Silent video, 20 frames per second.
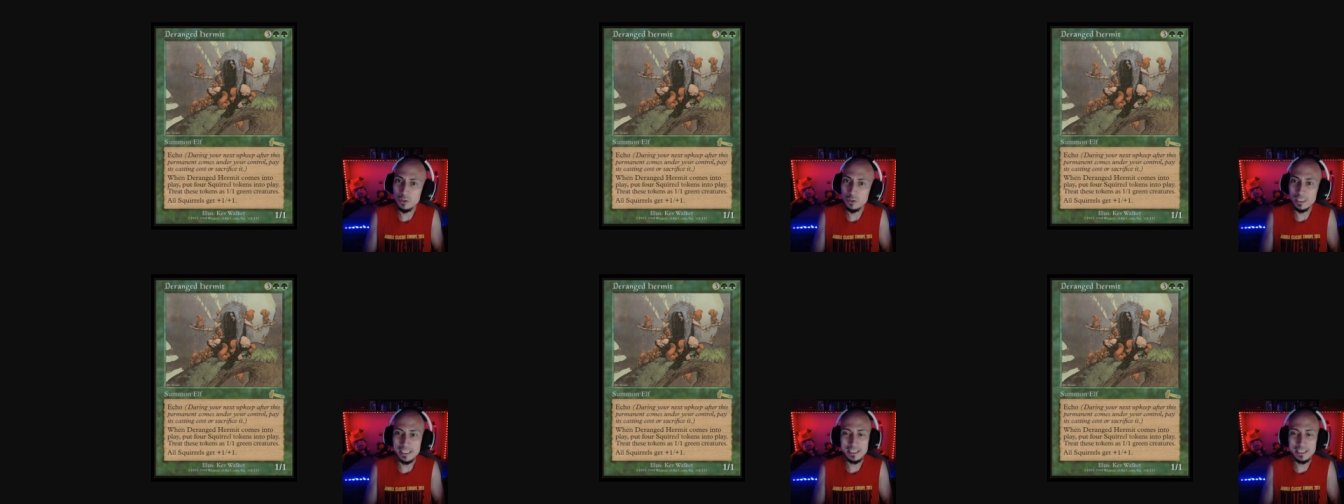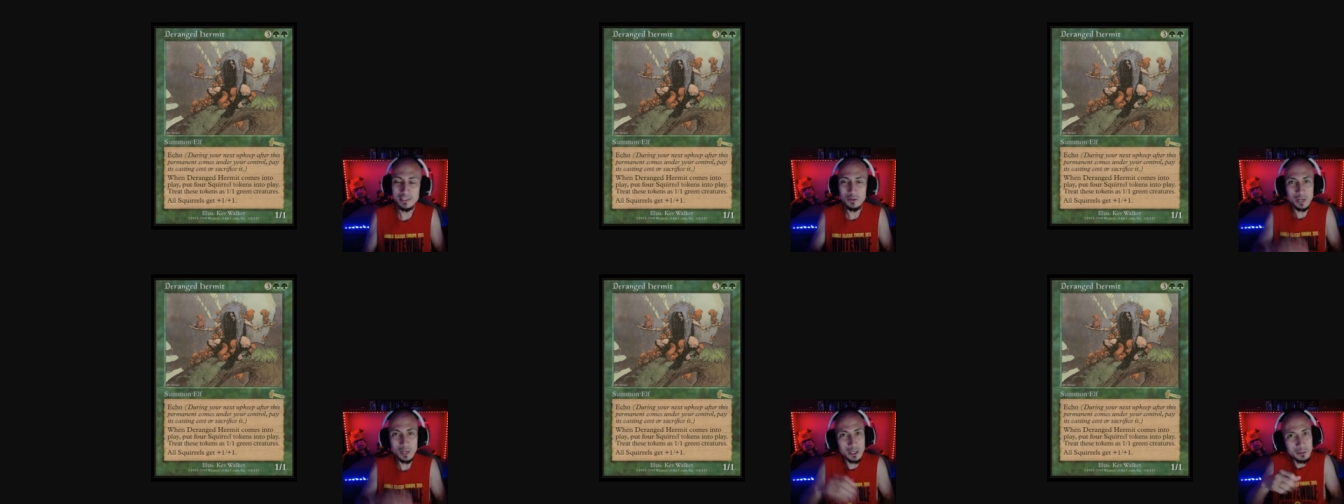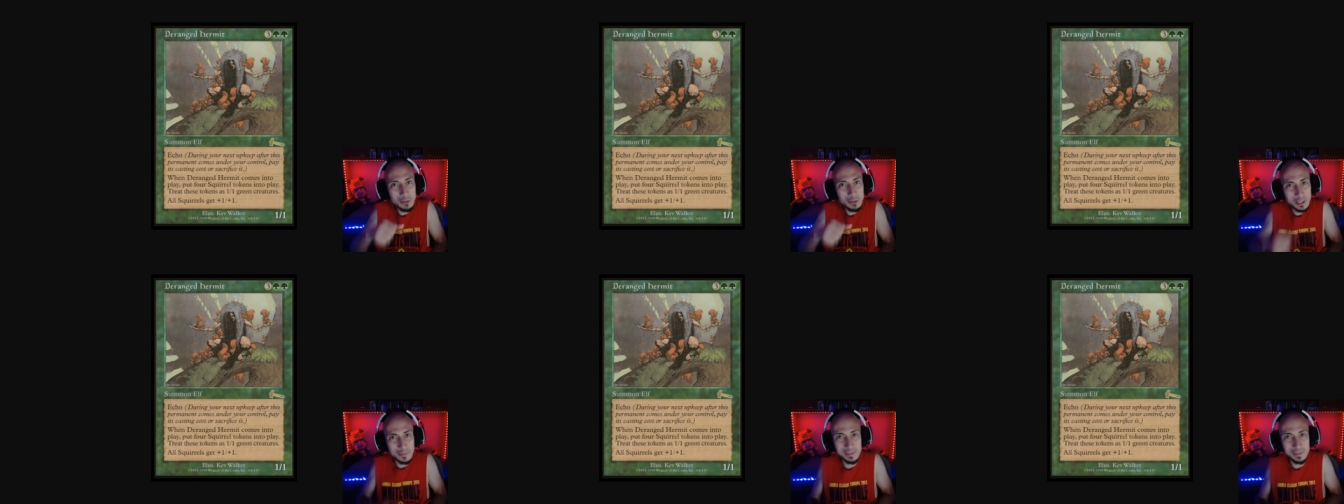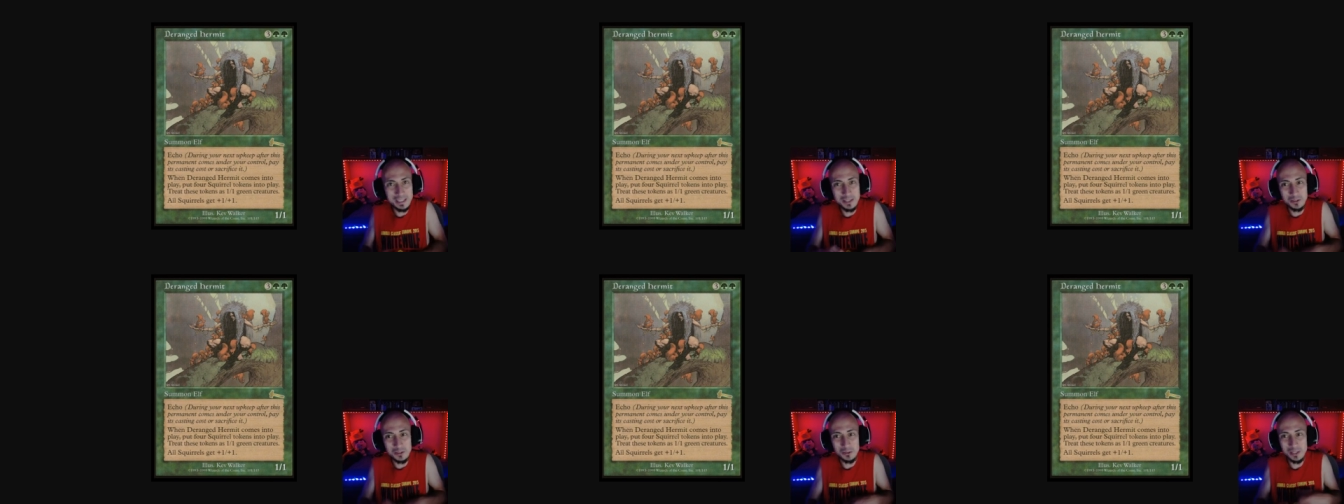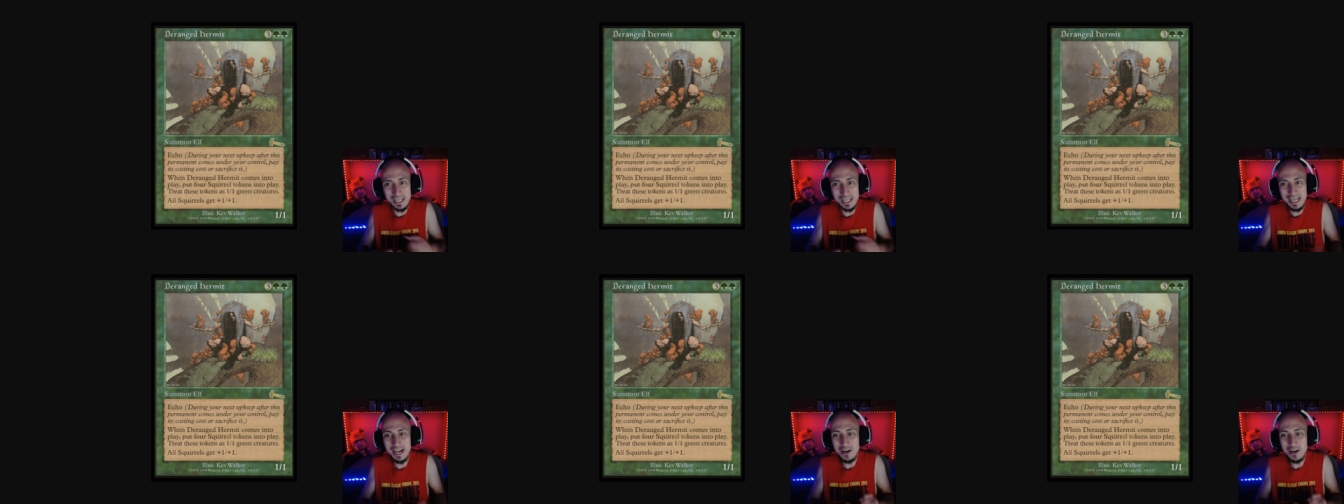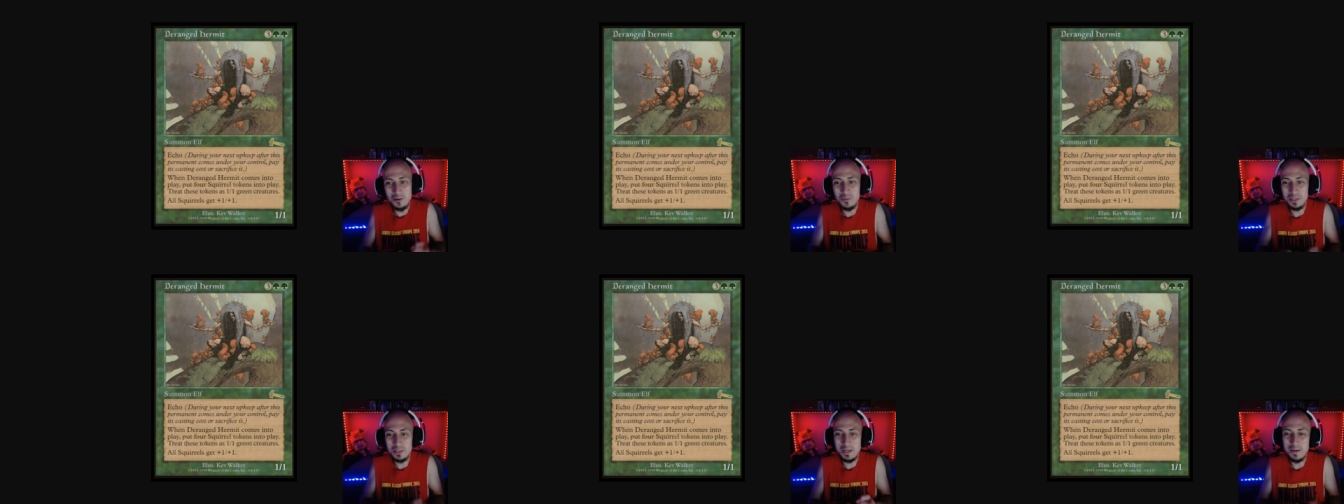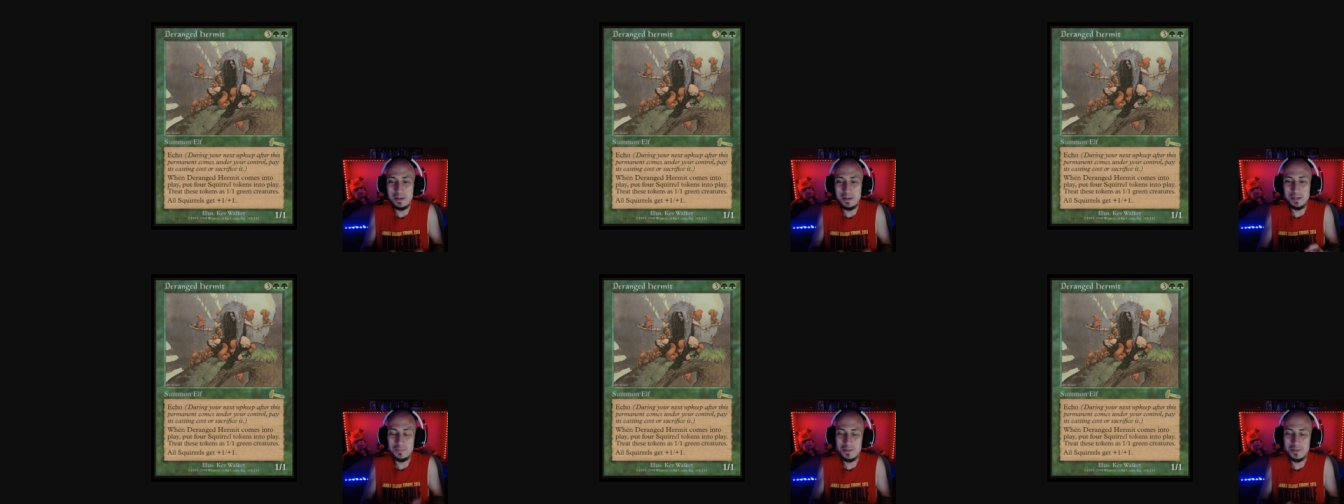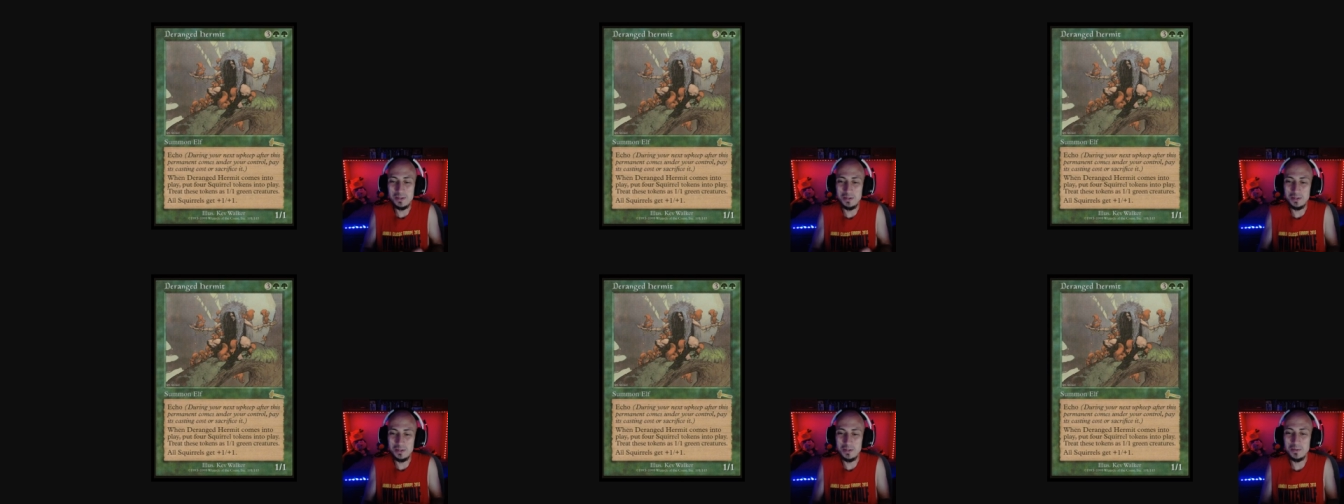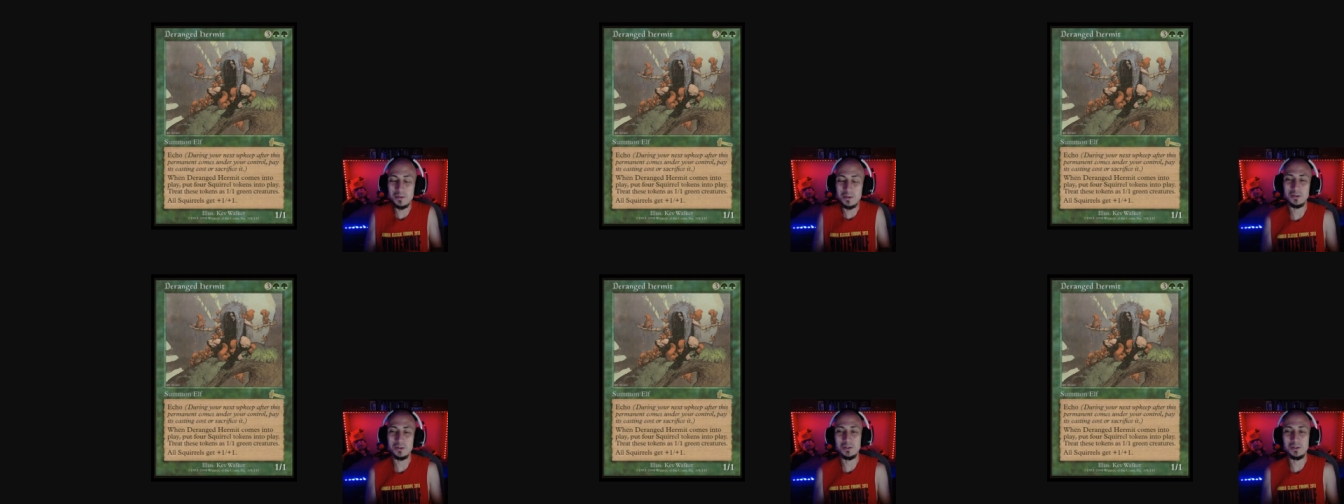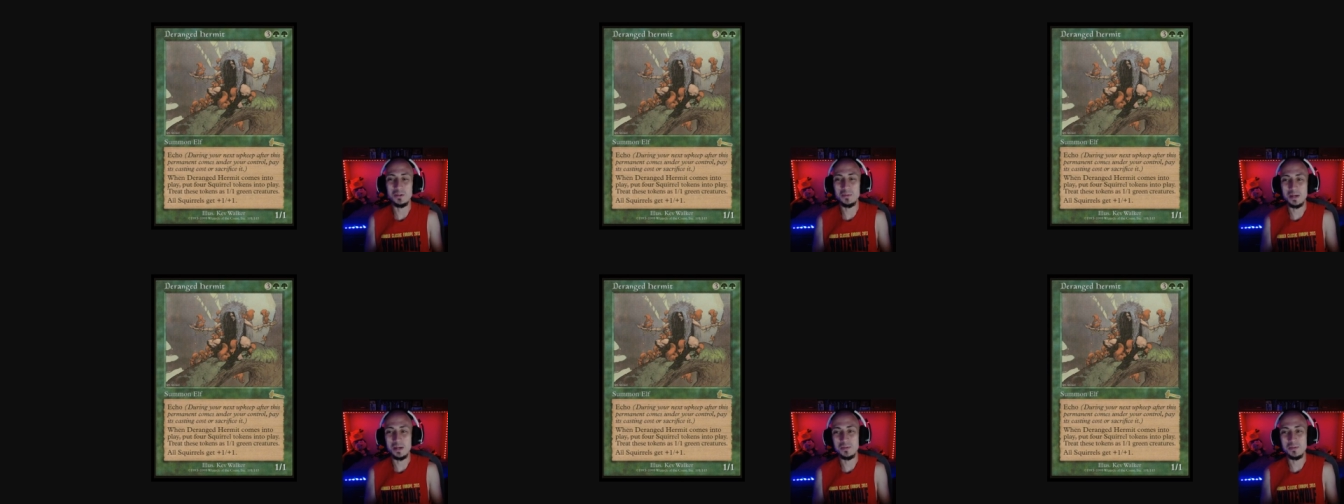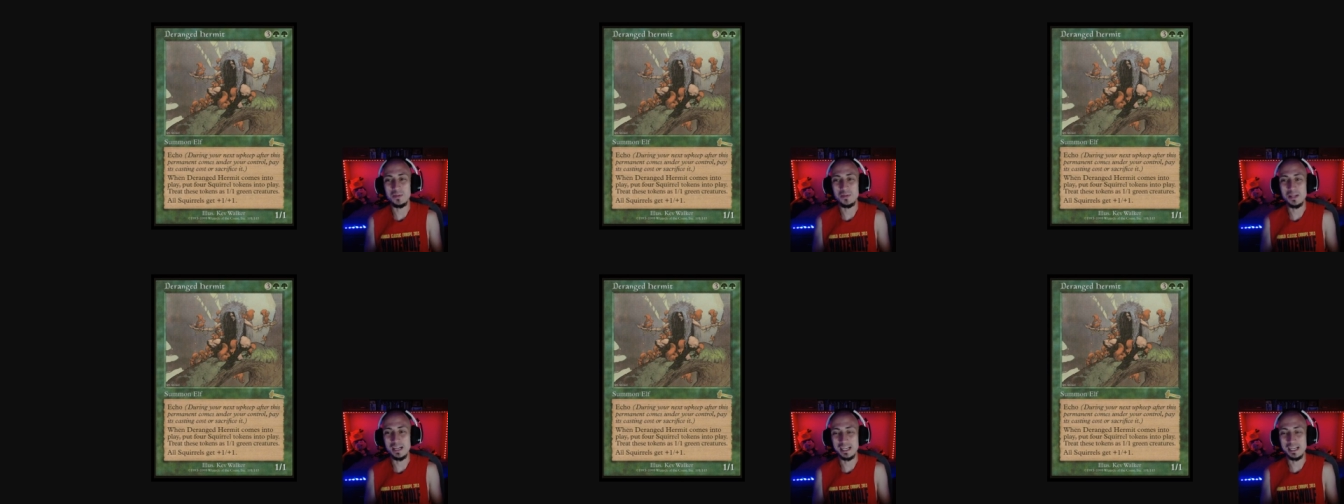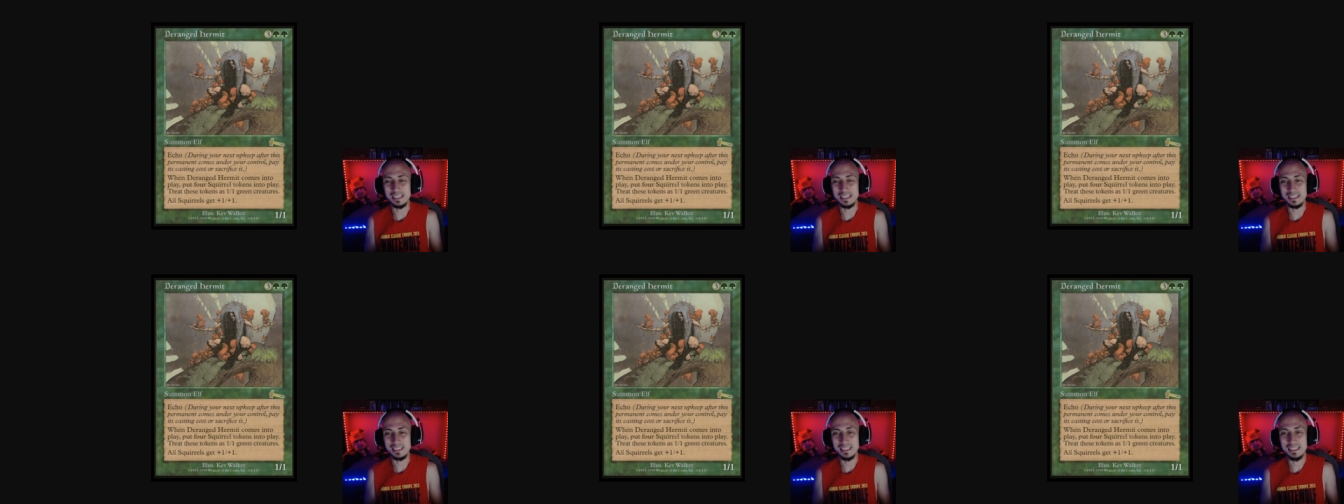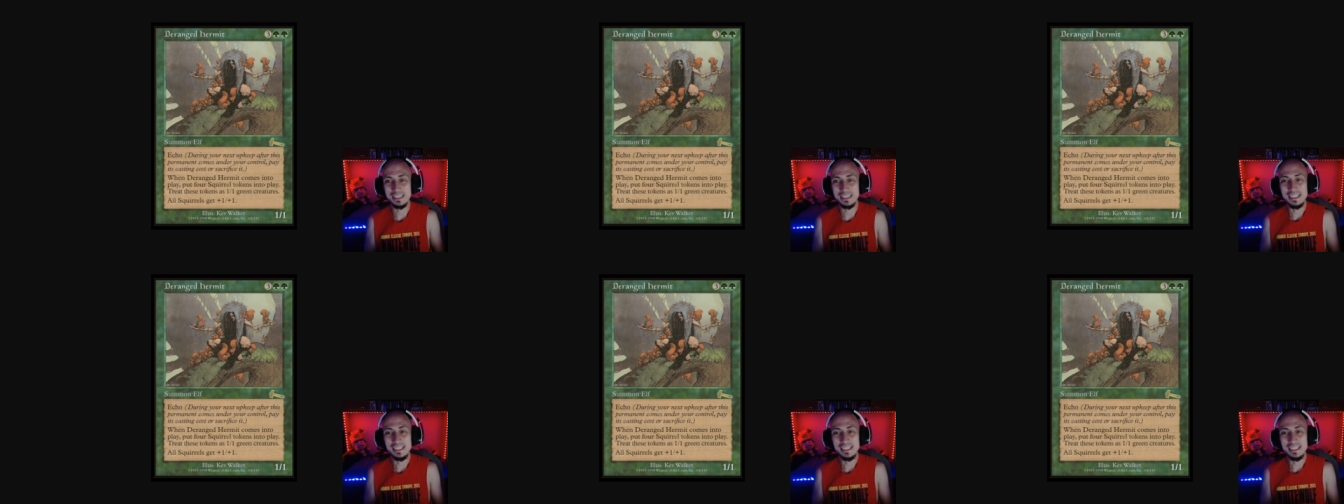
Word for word: este no era el druida ermitaño, era, ¿cómo se llama en español? No me acuerdo el nombre ahora mismo de la carta.